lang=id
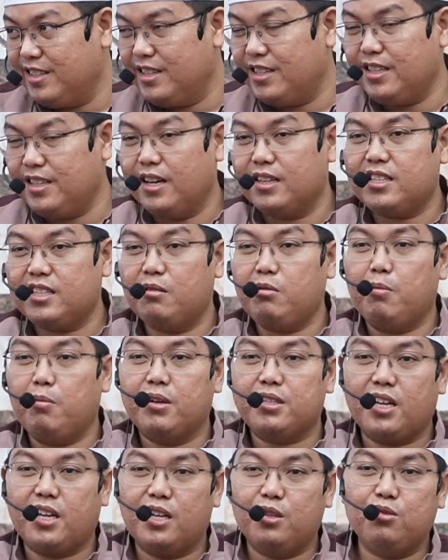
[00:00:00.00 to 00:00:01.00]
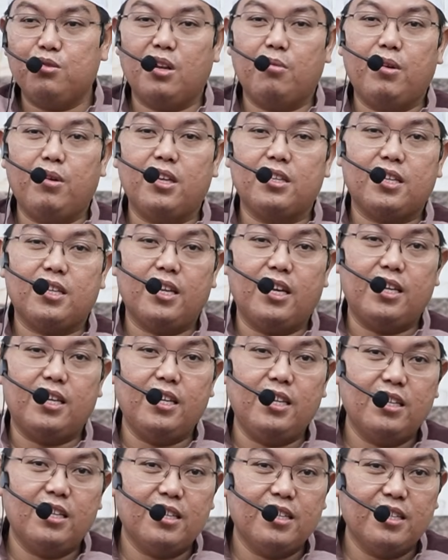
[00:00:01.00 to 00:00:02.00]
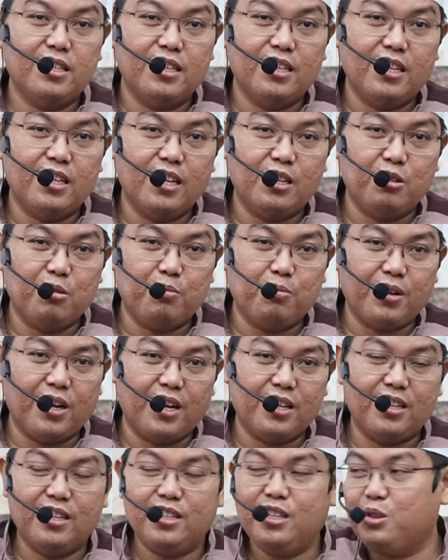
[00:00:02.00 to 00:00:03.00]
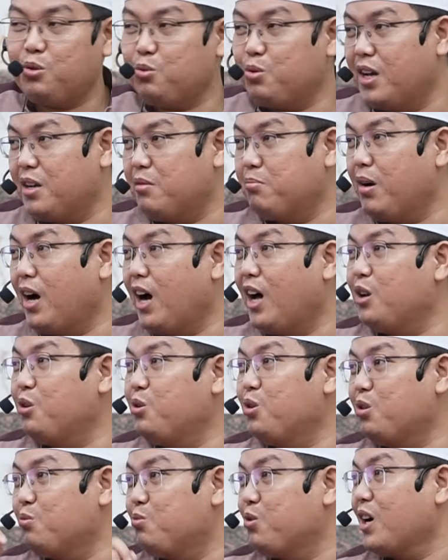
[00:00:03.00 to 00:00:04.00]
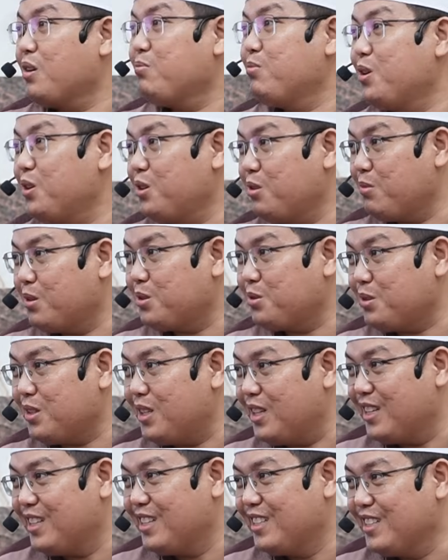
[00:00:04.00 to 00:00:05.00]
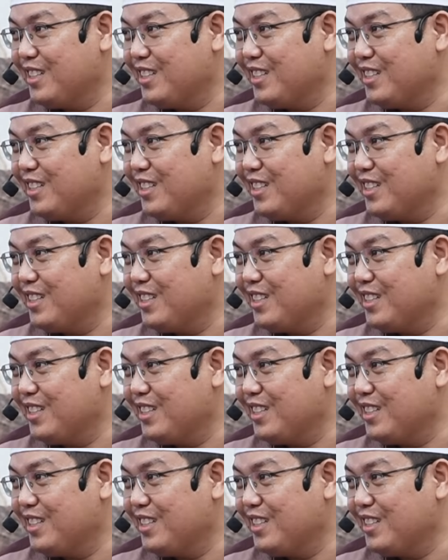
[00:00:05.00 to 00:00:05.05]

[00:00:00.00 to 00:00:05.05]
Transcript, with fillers: Yang saya bebaskan itu namanya saya hi hidupkan. Ini Tuhan Bahlul, bukan begitu maksudnya.